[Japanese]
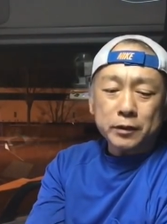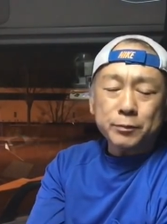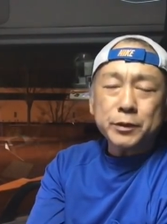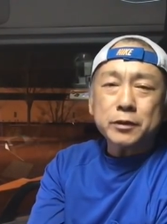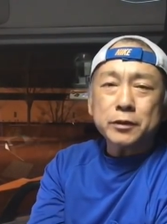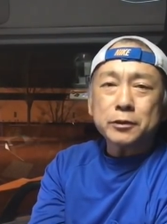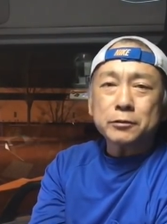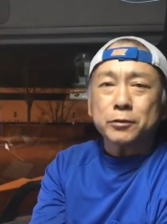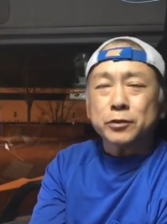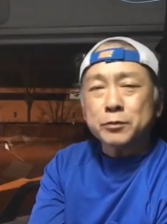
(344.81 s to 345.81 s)
試してない
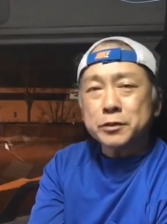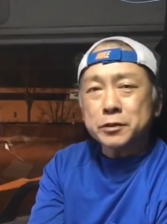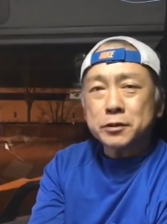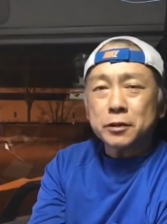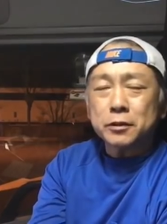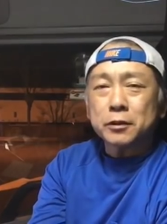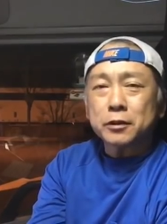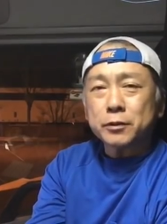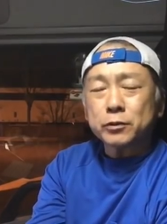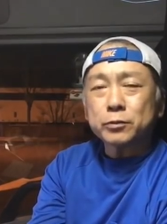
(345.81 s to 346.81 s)
人はお試ししていただ
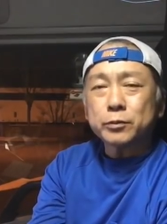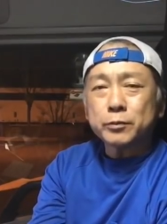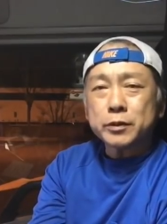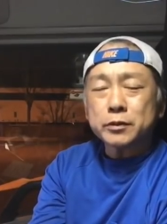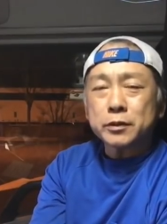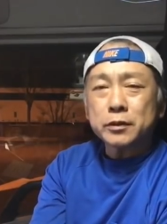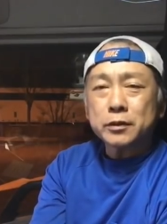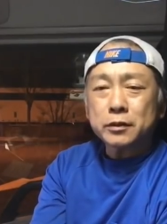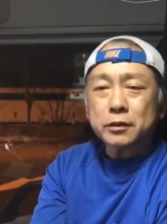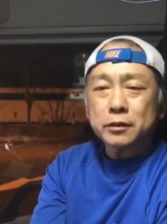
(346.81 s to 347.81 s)
ければと思います。
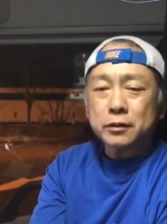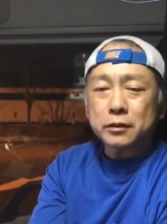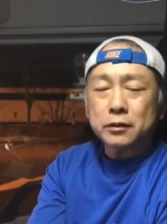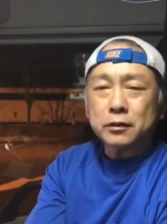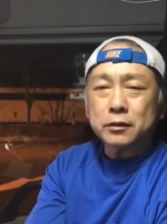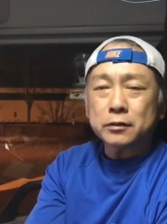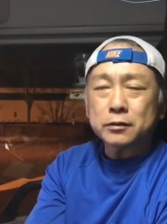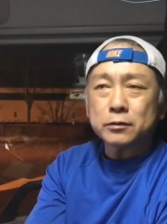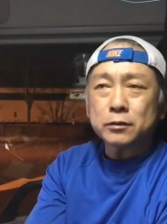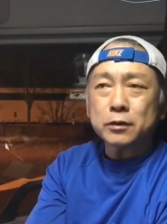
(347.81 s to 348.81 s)
えー、
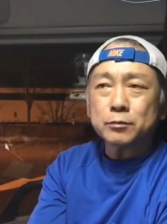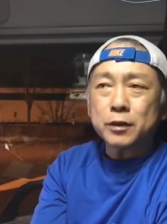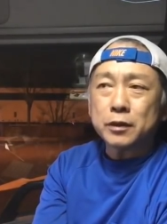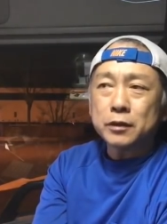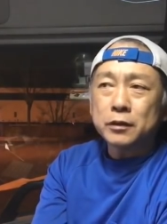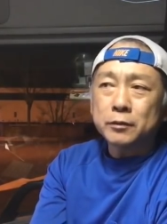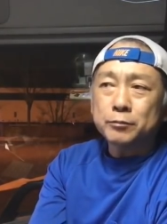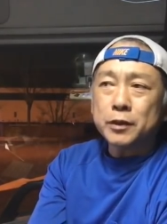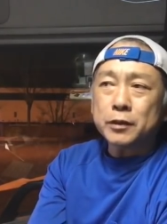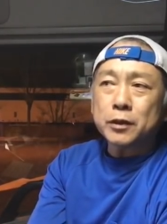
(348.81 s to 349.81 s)
それでまあ、
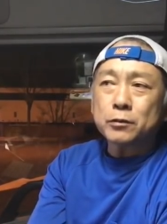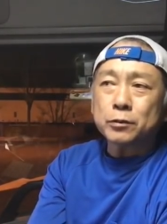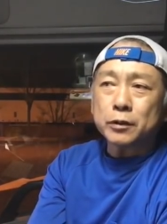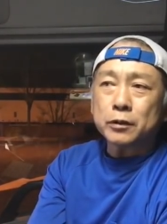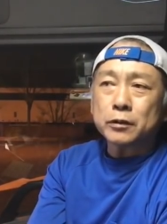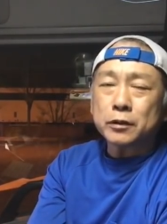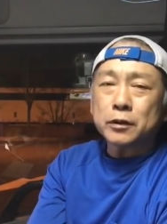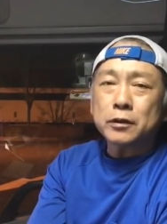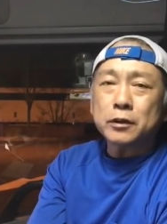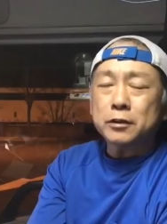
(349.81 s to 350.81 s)
まあ結構ね、
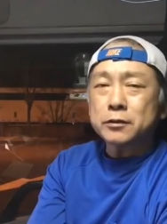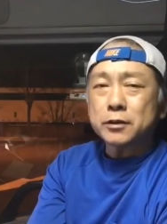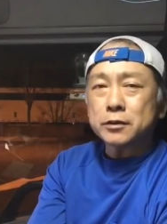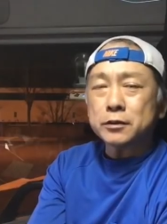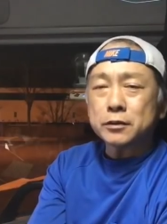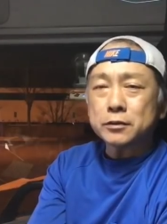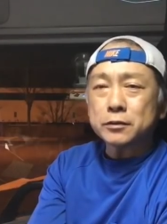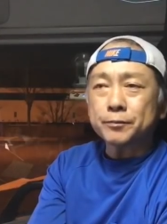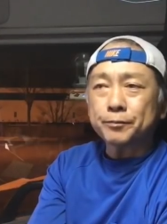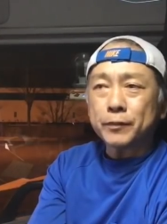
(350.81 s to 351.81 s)
気に入ってる写真で
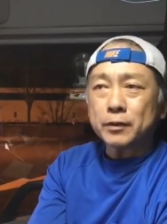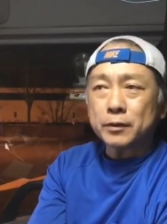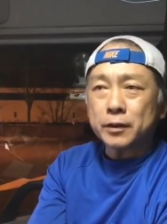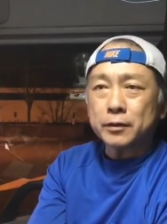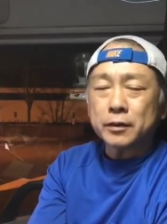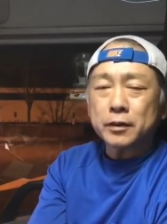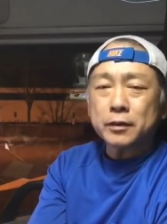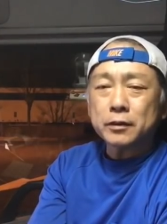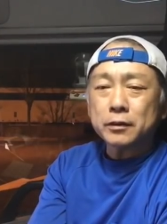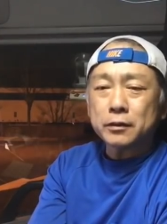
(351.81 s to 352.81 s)
す。はい。
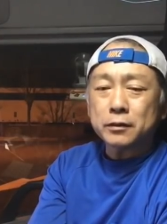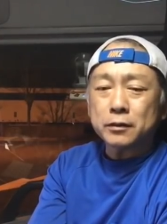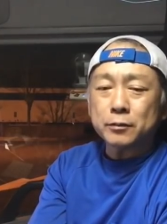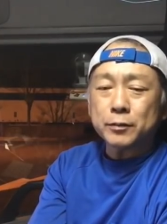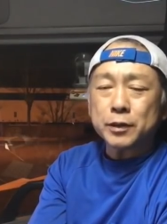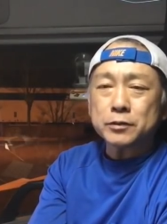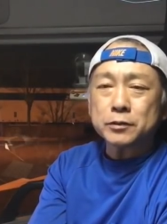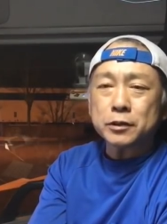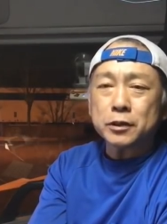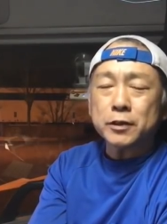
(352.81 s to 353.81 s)
で、まあ
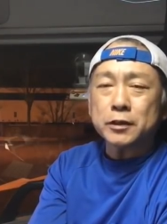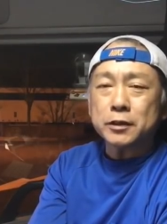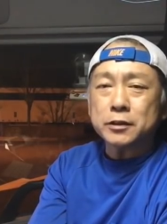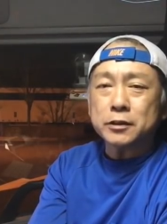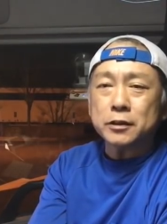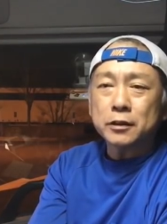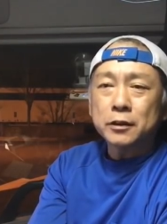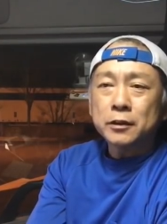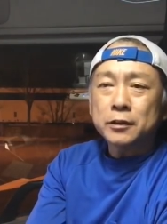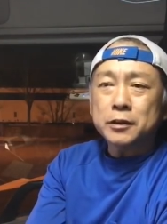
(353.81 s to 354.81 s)
次は1
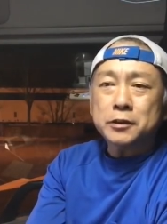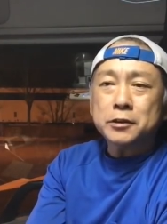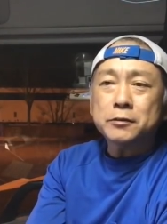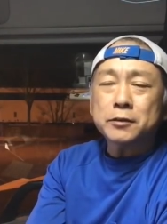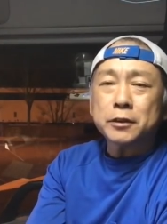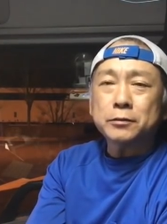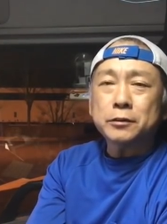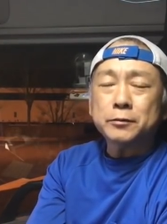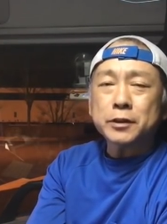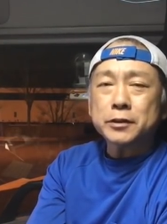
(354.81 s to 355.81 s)
位。1位はね、
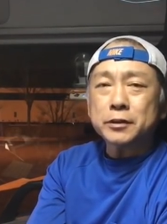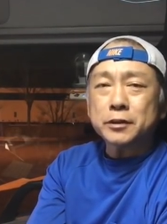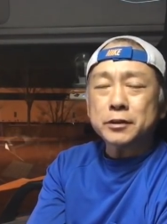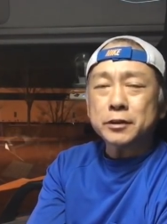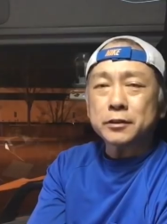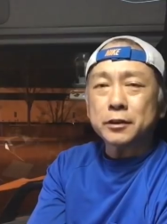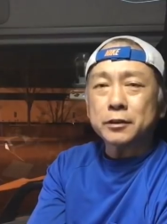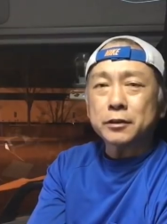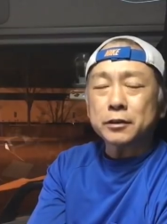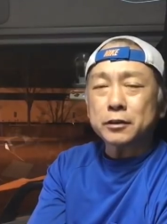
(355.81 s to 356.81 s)
フィルム写真にさせてい
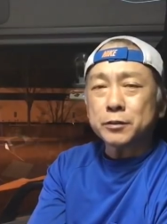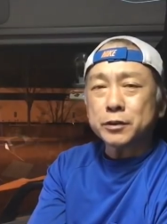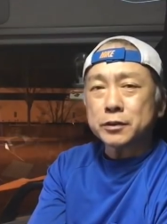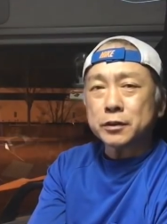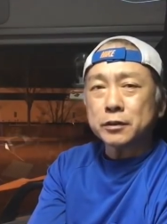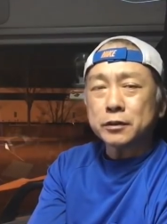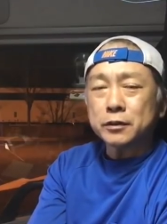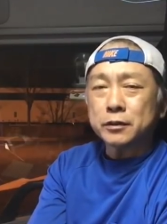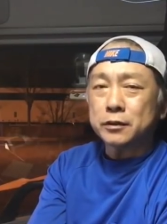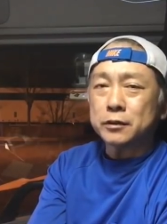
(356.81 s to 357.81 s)
ただきました。
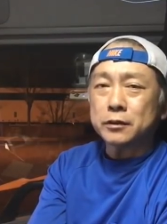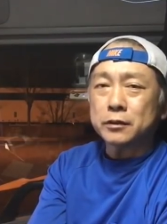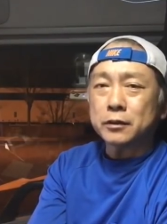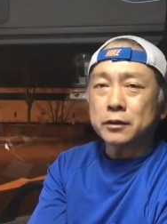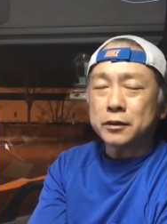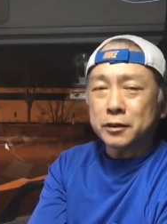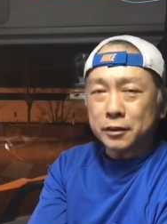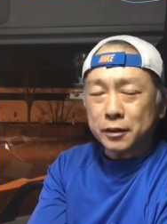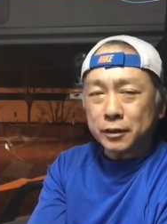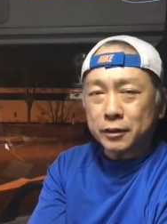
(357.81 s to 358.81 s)
えー、
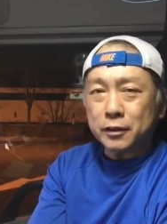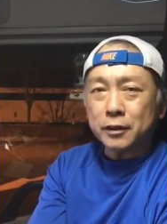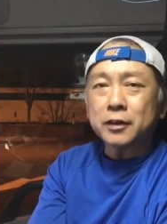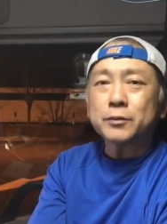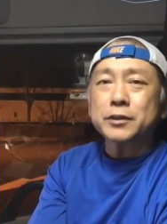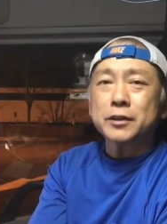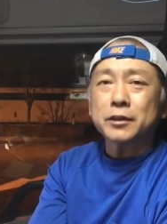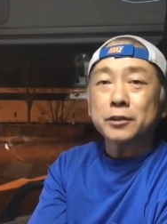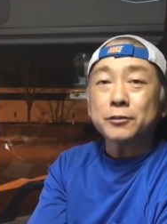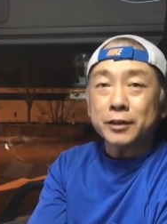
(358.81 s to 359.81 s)
いい出会いがありました。
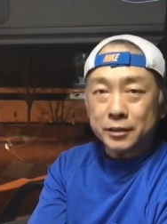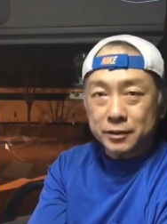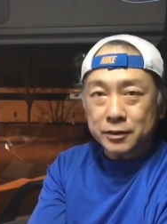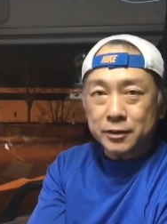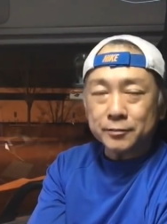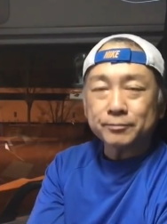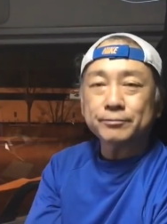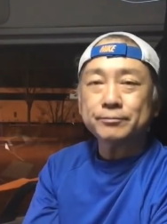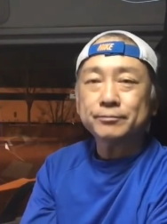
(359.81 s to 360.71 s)
では、1位。